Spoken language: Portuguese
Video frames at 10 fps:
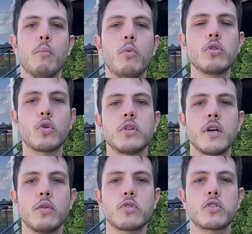muito
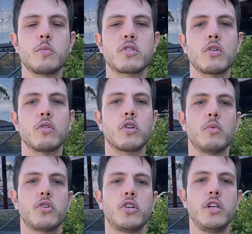conteúdo sobre som
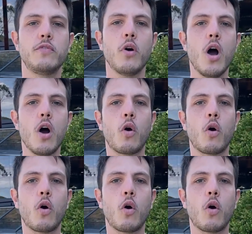automotivo,